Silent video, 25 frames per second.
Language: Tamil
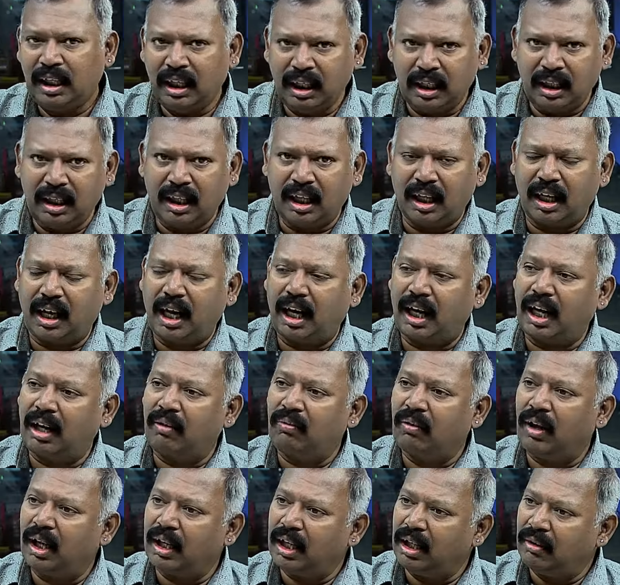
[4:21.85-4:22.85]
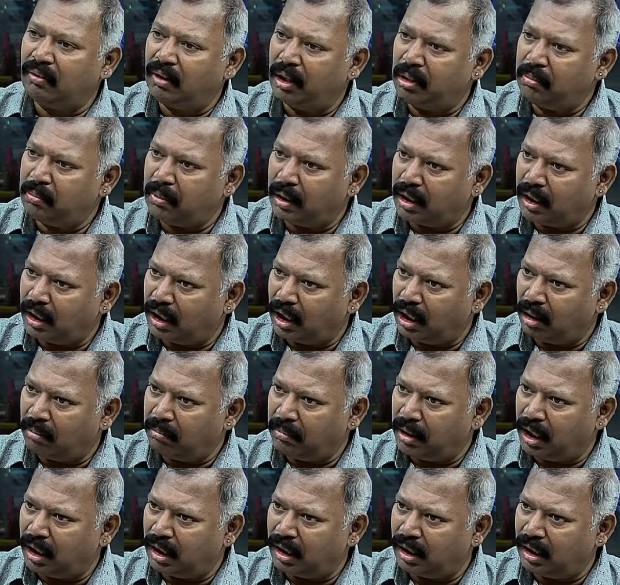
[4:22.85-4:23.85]
இங்கேயே கடன் வாங்கி வழி பண்ண
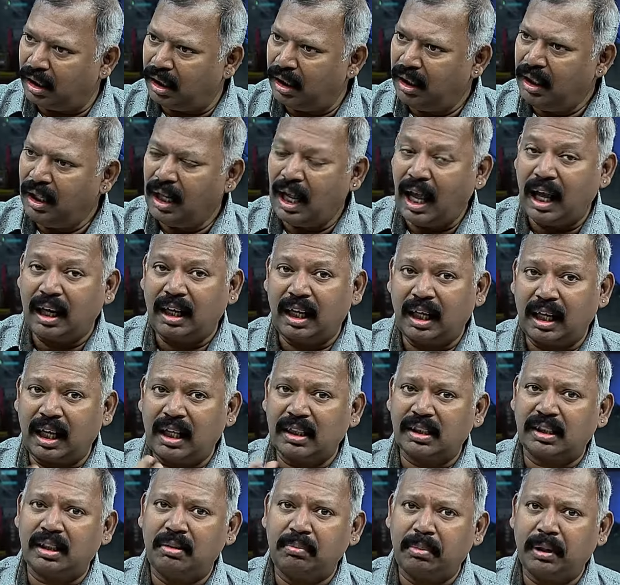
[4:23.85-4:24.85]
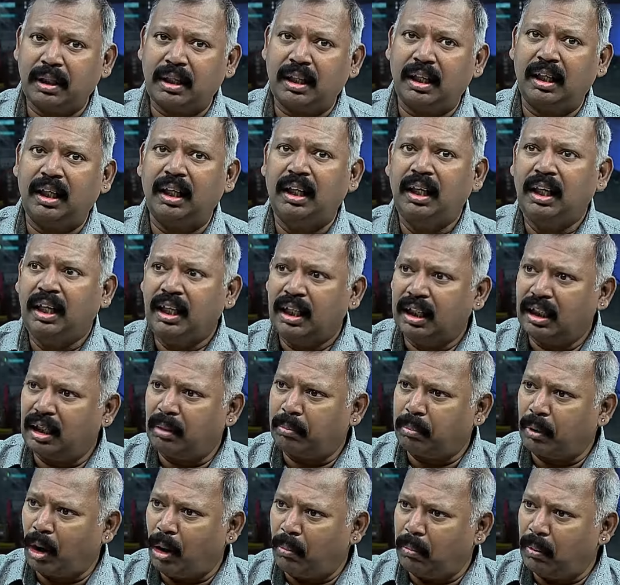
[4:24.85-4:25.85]
நிலமையாடுது அங்கே கஷ்டப்பட்டு இந்த
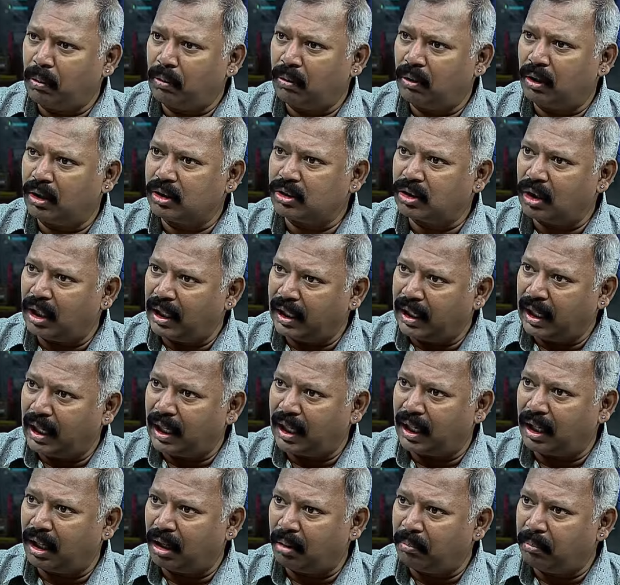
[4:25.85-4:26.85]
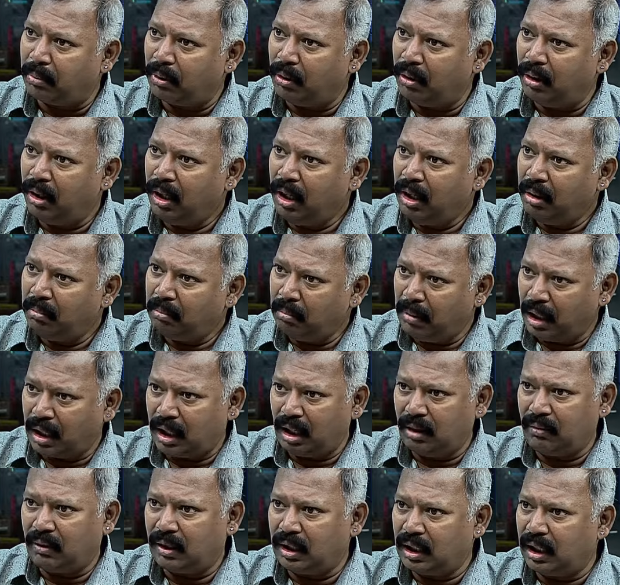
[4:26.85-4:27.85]
ப்ராப்ளம் சொல்ல இறக்குறப்போ
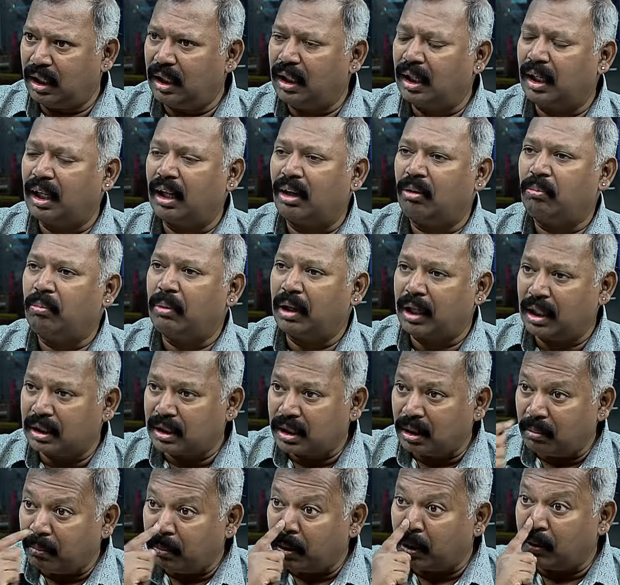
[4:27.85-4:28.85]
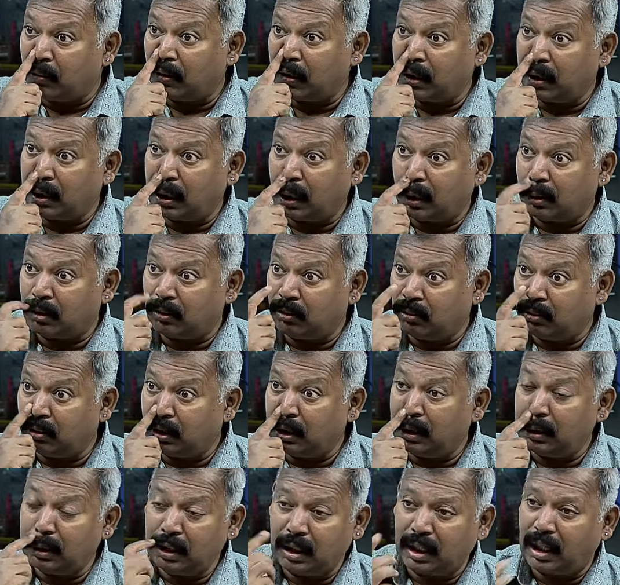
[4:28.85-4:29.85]
மக்கள் வந்து இங்கே தான் ரொம்ப கஷ்டப்பட வேண்டியதாக இருக்கும்
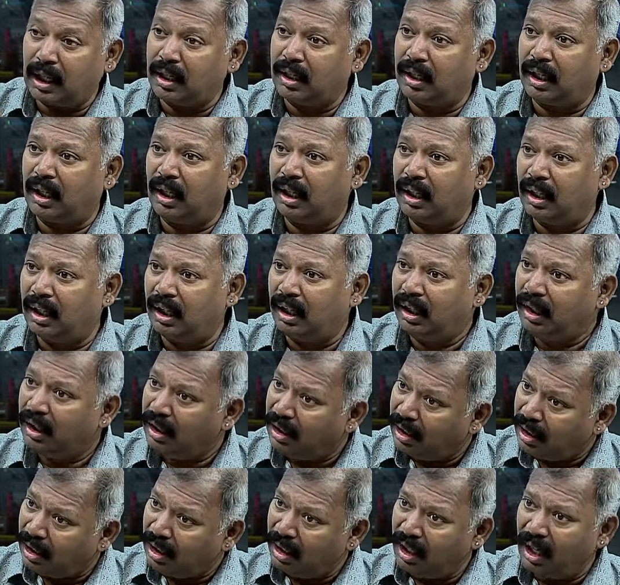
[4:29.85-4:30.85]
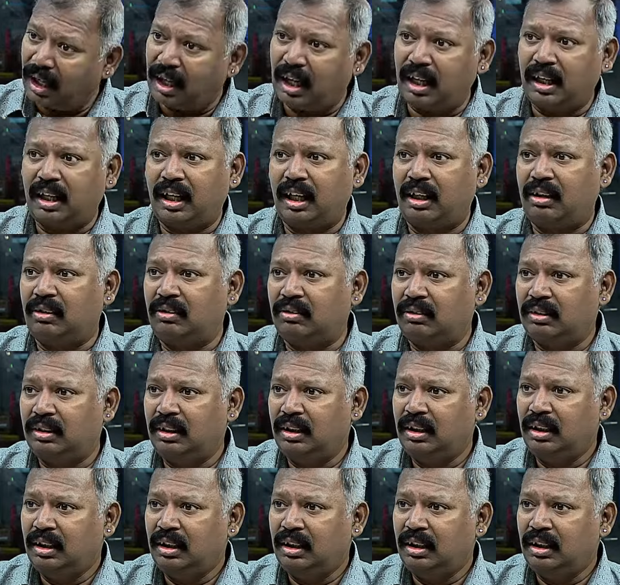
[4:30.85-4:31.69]
இந்த கண்ட்ரியில் எல்லா கண்ட்ரிக்கும்